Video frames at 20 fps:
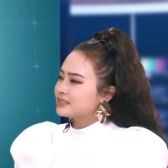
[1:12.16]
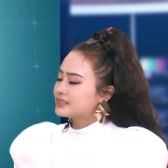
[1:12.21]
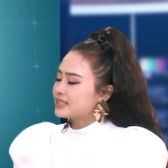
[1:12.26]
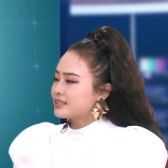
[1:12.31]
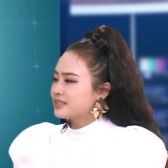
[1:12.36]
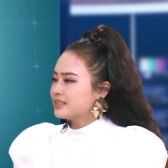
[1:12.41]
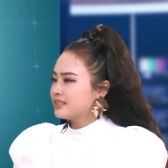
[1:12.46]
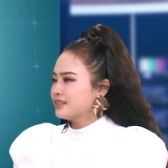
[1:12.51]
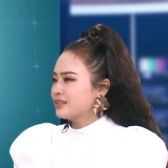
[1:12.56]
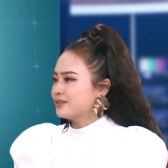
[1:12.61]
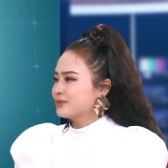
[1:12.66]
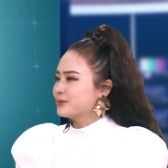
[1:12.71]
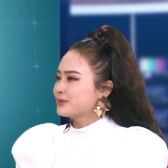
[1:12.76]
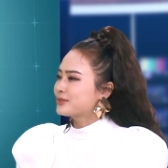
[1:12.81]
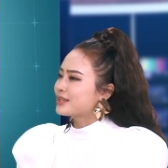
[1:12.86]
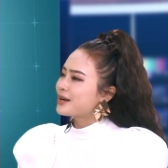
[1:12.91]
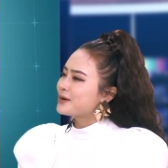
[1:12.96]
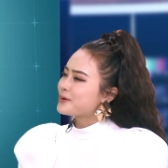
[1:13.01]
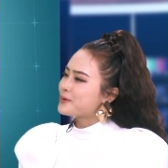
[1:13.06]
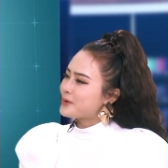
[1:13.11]
Thực ra thì
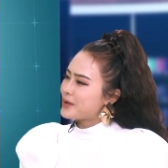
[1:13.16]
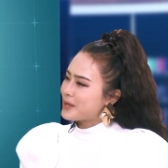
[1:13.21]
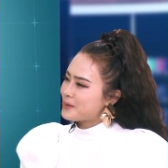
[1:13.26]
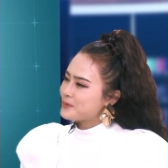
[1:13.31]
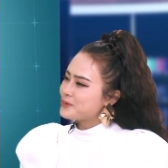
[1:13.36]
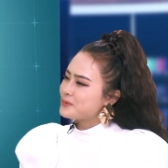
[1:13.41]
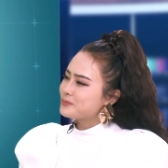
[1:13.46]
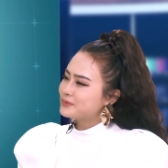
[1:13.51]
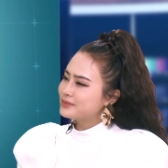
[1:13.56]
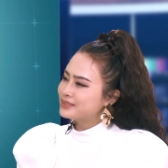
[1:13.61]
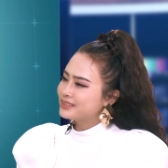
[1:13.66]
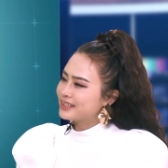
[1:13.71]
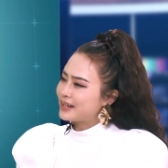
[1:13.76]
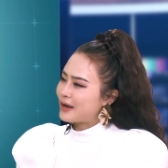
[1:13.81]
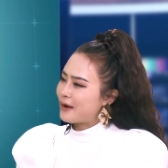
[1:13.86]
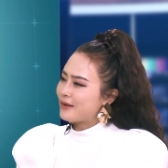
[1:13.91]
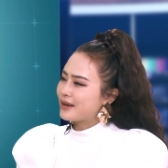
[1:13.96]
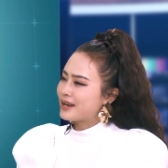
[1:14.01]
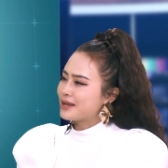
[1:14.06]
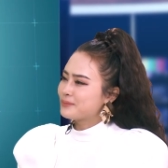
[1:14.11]
tuổi thơ của em cũng được
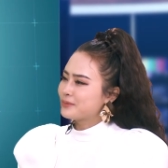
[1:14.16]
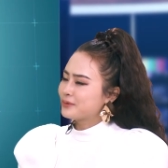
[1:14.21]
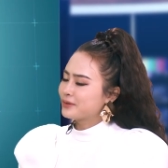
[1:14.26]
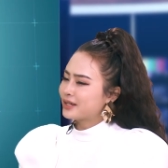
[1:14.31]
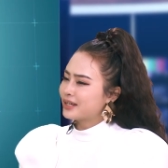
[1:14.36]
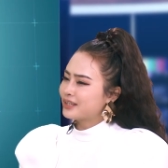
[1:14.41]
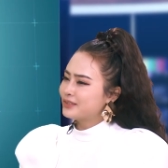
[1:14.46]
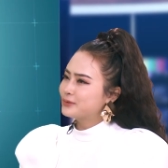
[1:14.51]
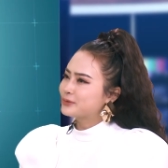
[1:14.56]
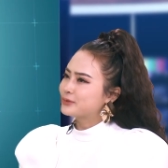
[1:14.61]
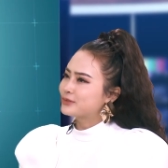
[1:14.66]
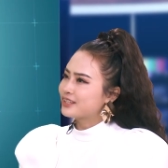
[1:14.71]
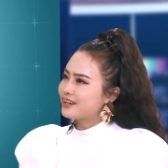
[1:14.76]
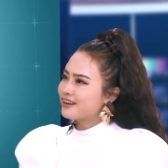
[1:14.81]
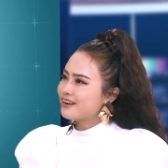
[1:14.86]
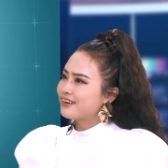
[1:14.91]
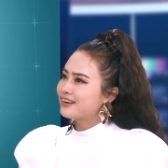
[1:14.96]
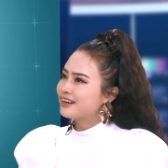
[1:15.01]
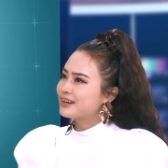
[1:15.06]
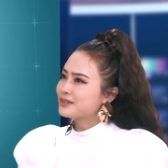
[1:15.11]
gọi là một cái tuổi
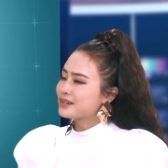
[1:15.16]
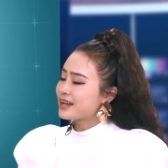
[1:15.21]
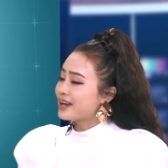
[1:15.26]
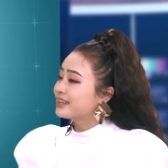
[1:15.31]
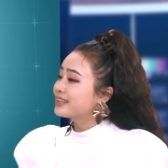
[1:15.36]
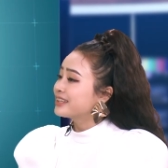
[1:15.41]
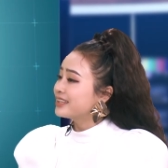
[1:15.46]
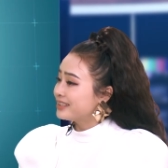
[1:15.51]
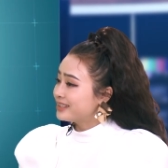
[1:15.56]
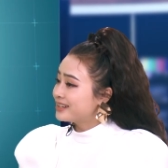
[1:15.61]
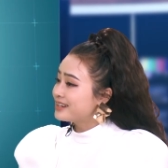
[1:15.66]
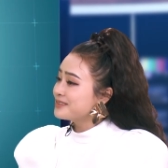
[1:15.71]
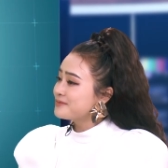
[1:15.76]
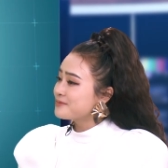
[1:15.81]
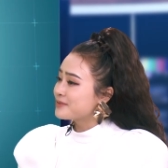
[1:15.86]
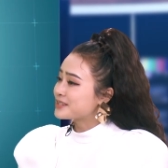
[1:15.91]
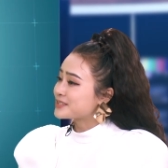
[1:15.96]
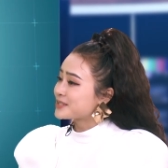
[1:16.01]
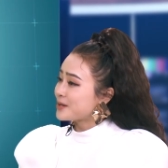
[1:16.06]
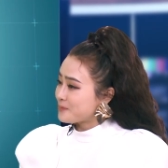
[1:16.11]
thơ đầy ký ức
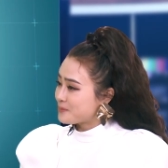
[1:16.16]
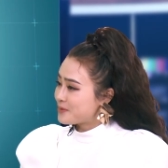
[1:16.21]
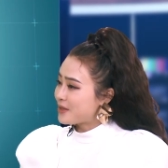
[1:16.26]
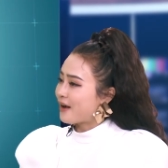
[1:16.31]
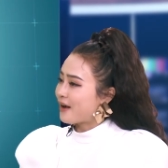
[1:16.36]
và sóng